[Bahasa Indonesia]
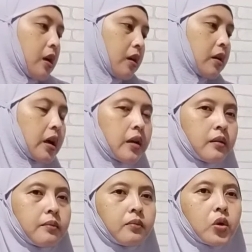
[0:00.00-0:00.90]
dengan
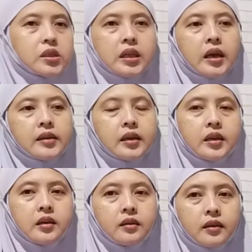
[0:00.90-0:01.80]
wasilahnya
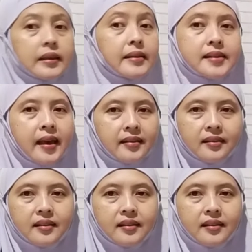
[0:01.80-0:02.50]
ini kita sehat